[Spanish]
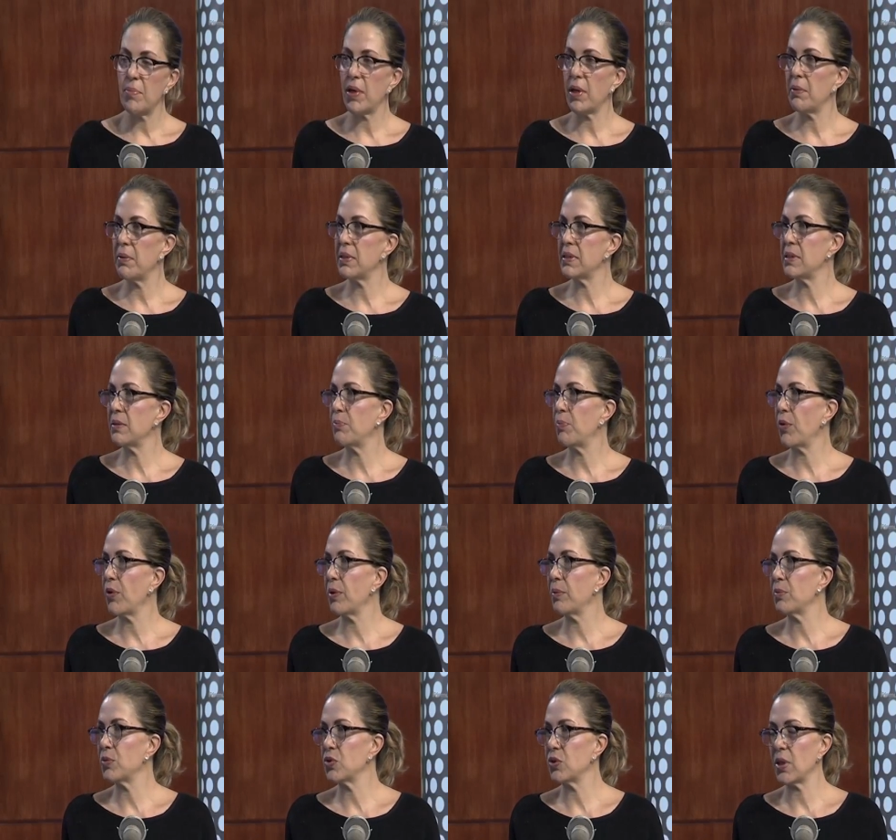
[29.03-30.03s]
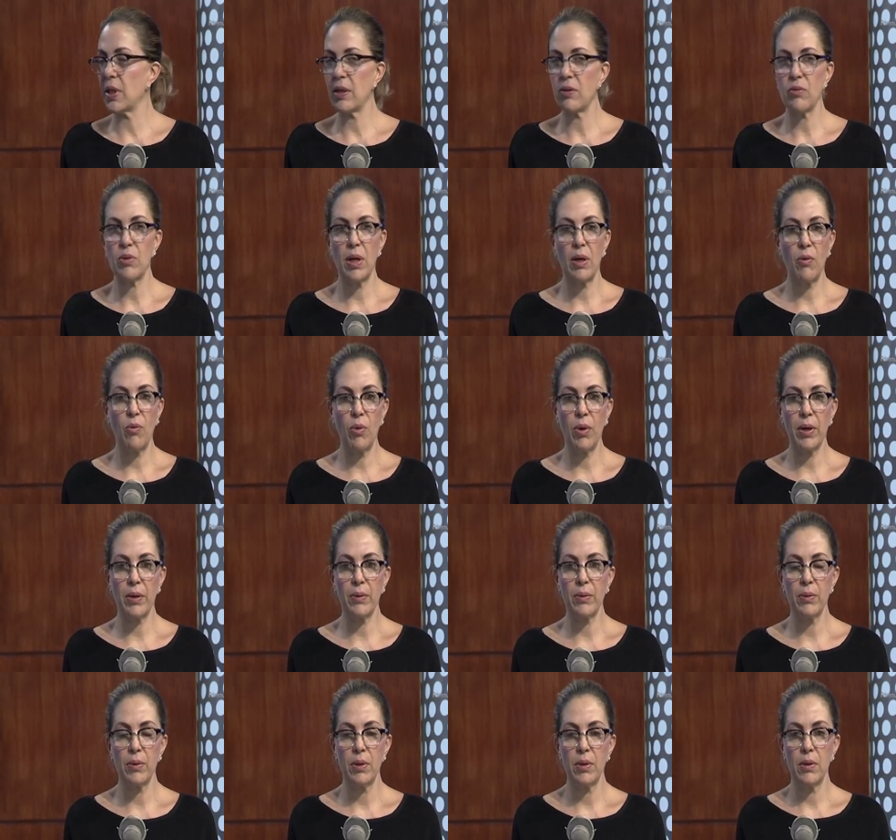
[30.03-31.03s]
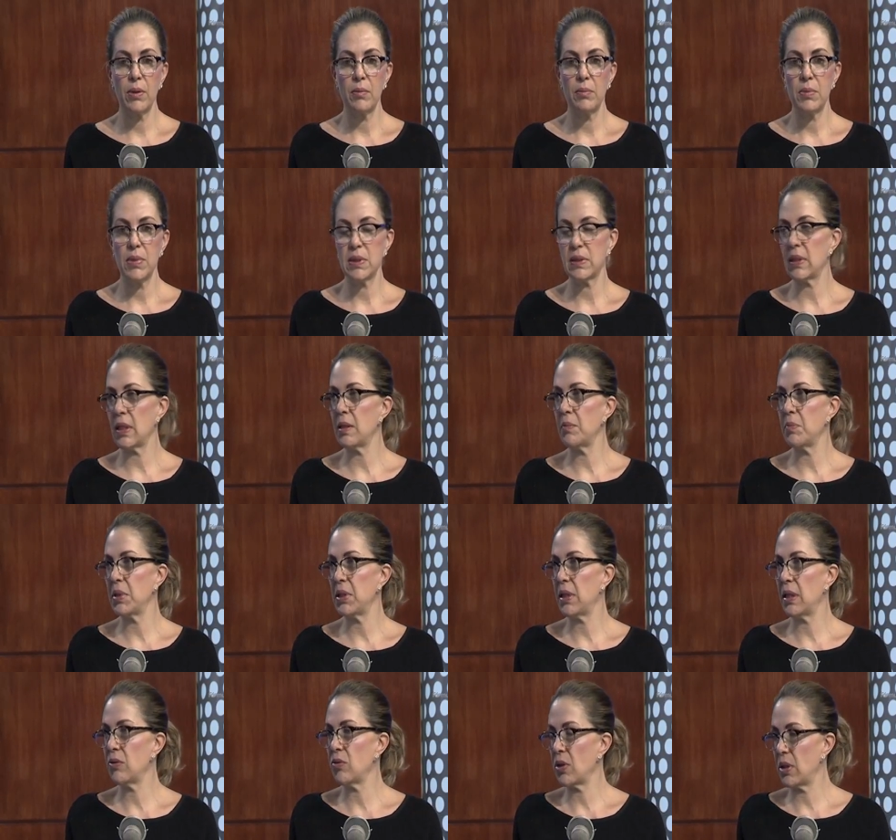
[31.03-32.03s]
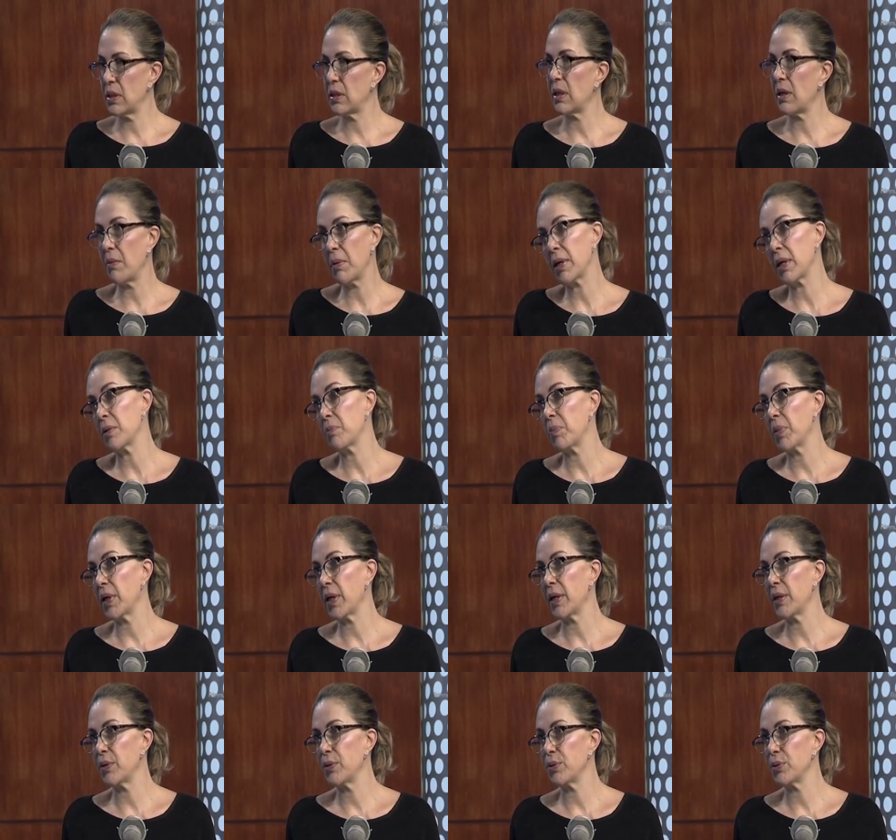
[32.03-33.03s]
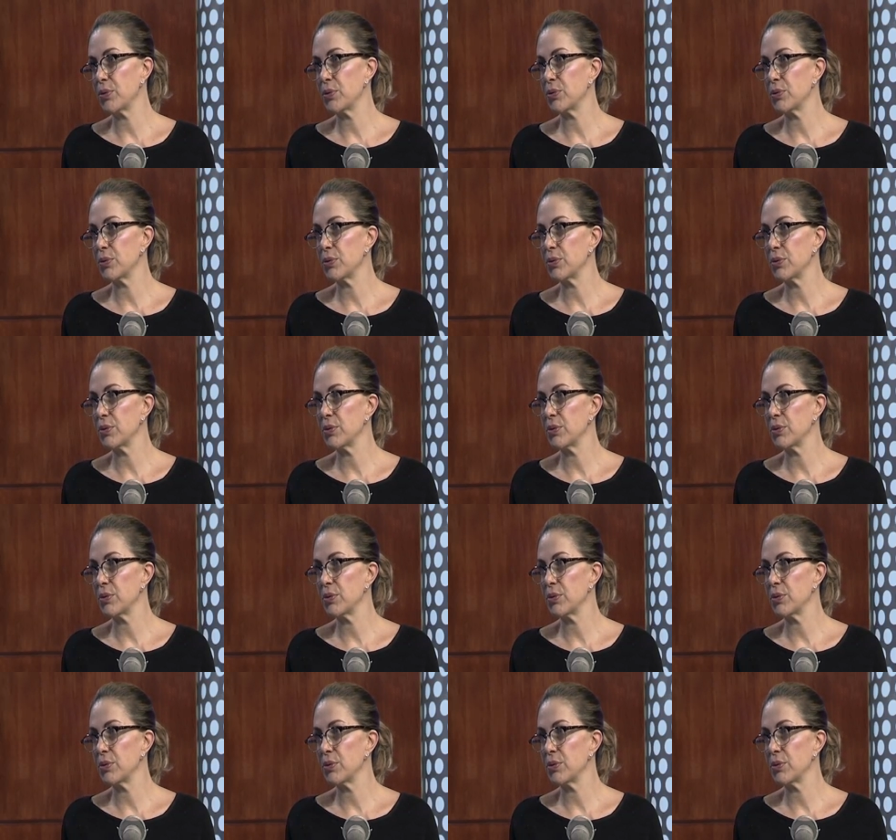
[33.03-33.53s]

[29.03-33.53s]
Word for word: para ver si podemos llegar a un acuerdo. Me están invitando a que trabaje para ellos.